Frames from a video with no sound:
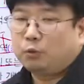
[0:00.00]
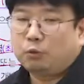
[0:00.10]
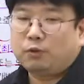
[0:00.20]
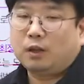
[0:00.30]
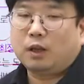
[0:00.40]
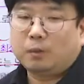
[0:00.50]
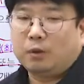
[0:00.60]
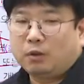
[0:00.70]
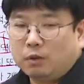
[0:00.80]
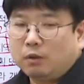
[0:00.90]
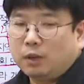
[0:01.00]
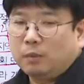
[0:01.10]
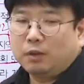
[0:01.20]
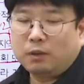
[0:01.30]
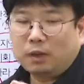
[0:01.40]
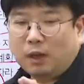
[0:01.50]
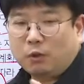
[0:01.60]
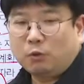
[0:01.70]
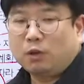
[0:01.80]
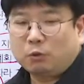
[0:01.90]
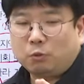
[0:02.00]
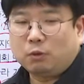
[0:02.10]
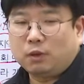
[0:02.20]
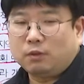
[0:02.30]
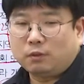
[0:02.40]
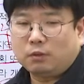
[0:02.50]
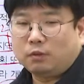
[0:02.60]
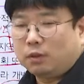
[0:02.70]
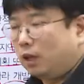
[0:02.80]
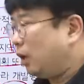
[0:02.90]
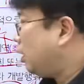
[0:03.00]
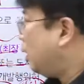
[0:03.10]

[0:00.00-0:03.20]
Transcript: 도시계획이 변경되면 학교나 도로가 들어서는데